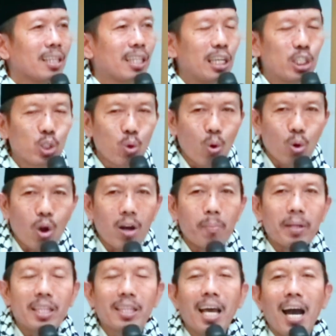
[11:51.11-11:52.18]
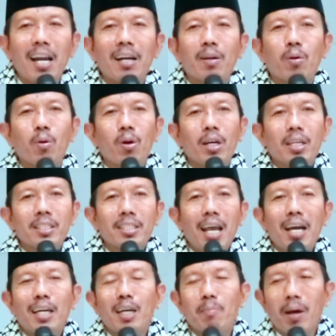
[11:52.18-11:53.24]
Disurung medal
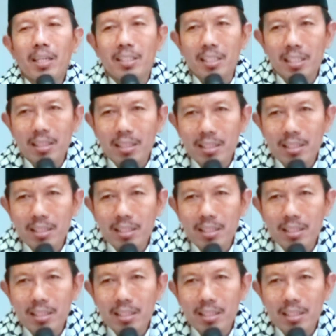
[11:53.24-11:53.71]
saking masjid.